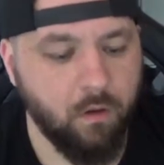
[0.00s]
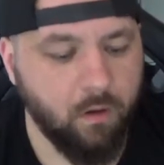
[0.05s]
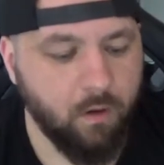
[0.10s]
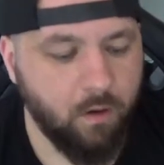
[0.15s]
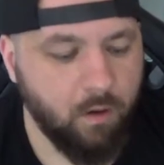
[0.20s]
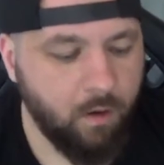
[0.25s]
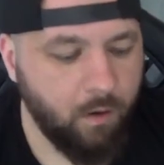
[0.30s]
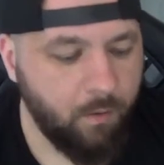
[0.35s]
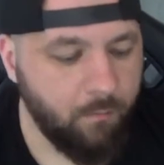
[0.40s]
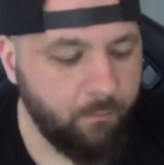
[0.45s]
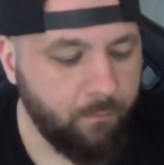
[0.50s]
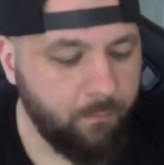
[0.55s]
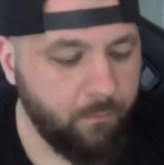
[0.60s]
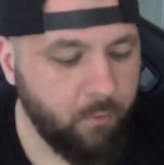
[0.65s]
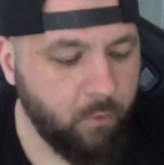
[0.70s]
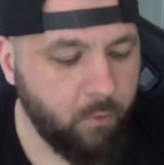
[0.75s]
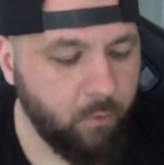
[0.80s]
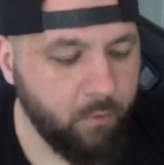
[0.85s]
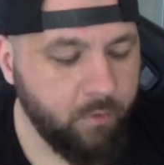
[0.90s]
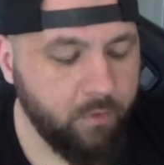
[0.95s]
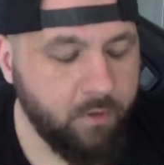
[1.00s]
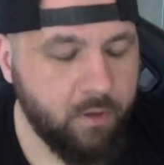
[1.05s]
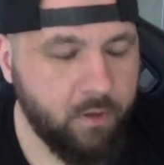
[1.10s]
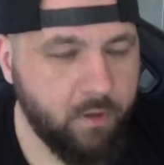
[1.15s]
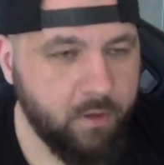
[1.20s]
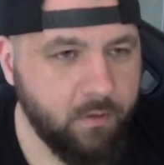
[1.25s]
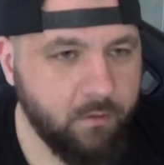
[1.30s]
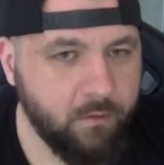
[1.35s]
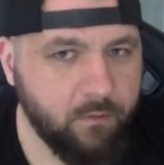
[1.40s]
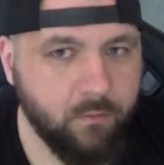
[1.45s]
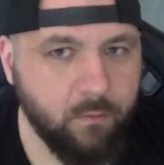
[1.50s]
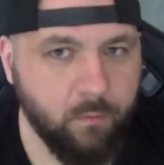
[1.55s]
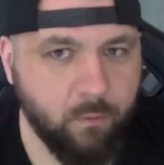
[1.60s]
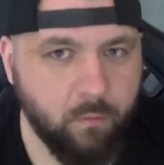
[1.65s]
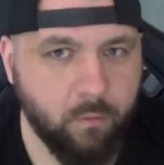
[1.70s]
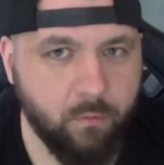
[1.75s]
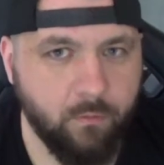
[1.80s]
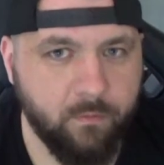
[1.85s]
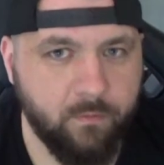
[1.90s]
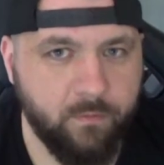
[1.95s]
Ähm, und in
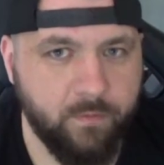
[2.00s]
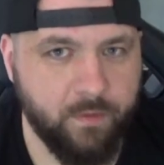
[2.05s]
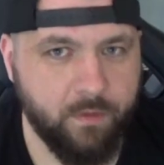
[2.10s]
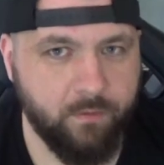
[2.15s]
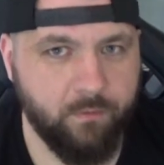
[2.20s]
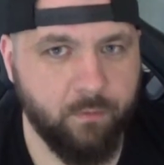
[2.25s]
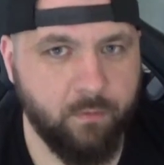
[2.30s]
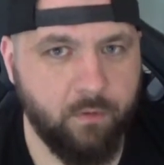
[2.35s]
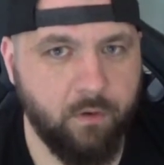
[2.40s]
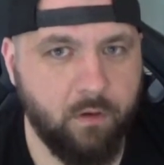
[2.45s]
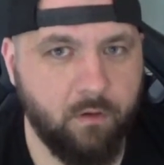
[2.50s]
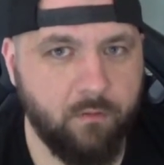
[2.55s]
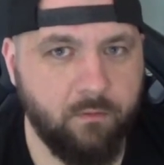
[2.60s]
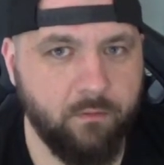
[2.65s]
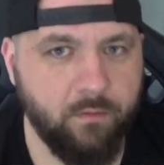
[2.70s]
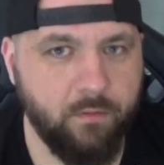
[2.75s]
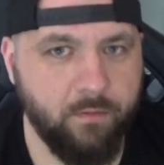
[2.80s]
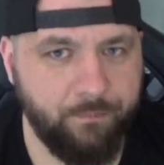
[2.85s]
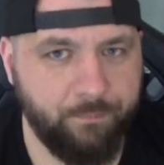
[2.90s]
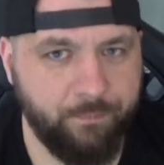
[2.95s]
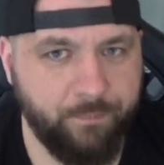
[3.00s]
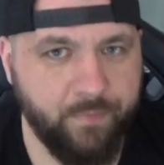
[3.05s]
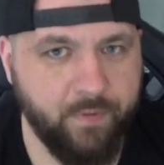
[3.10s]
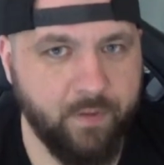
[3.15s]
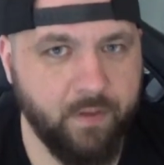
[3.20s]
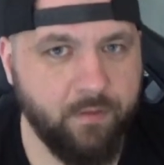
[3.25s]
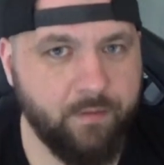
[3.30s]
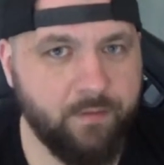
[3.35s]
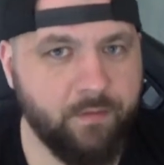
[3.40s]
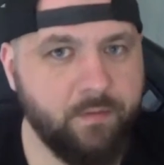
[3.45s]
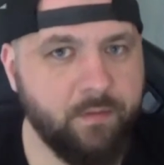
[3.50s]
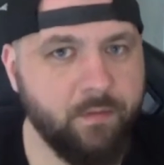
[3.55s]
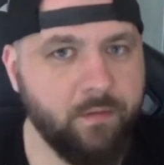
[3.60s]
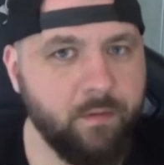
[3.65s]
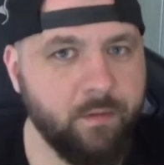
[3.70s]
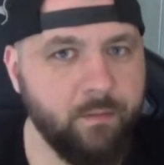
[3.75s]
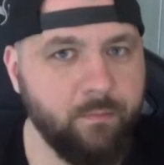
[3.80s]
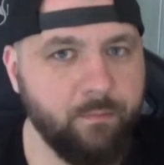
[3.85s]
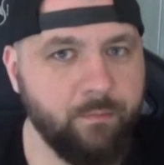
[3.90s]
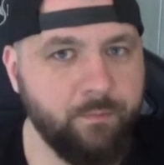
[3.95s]
Zukunft wird das so laufen, dass
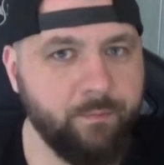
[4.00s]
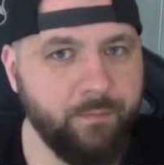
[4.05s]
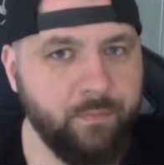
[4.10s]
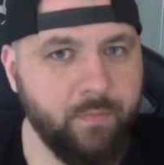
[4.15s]
ähm,